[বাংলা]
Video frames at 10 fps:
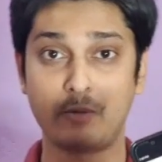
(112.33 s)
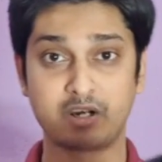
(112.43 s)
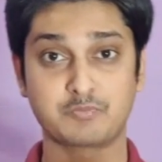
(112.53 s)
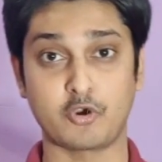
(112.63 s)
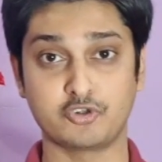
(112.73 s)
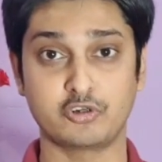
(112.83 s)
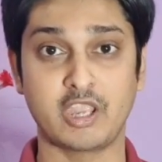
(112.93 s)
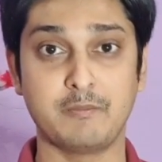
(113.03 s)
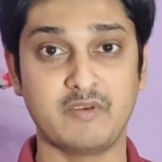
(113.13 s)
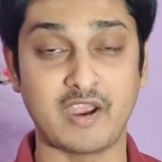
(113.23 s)
আমার পঁয়ষট্টি
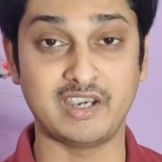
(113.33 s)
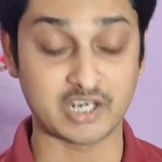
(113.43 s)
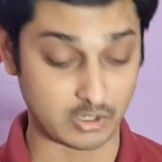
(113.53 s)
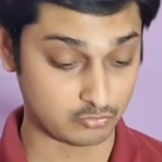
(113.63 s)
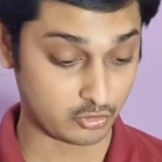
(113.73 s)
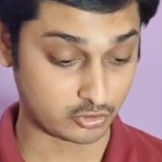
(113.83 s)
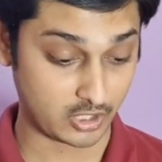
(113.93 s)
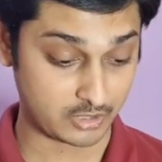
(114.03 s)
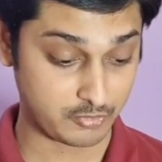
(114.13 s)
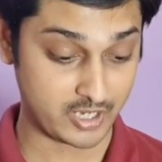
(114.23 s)
এমবি ফাইলটা ডাউনলোড
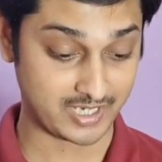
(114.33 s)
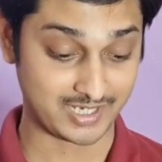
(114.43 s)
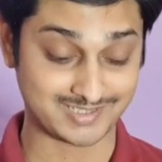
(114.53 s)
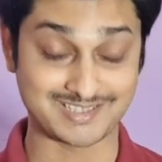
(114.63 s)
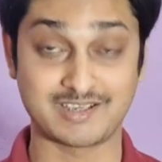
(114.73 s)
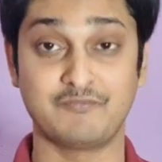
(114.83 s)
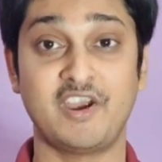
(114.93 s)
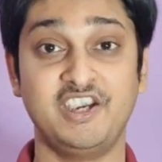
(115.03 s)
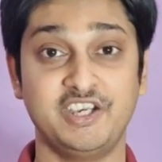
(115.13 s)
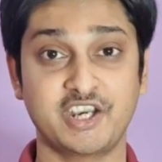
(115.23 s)
করার পর এখানে সিস্টেম
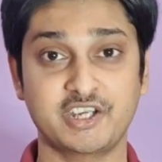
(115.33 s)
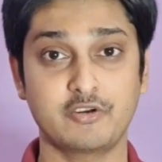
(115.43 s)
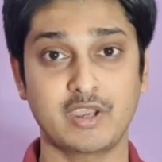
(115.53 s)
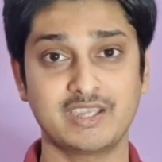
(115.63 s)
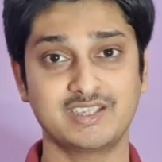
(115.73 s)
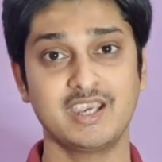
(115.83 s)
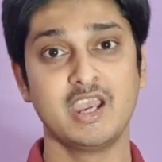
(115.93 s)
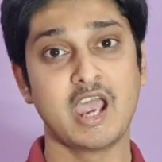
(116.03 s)
ফাইল ডিটেক্টেড হয়ে গেছে